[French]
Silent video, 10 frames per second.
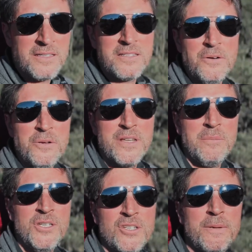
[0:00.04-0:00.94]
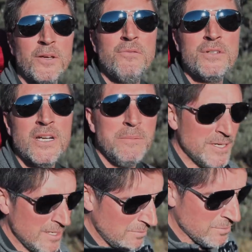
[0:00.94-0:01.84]
Salut les amis, j'espère que vous allez
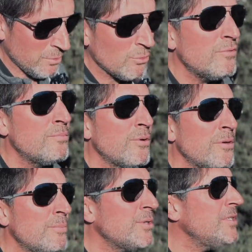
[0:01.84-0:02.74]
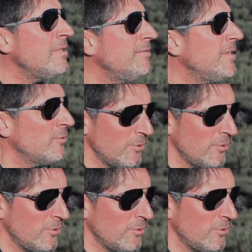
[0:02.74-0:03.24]
bien. On se retrouve pour une petite vidéo,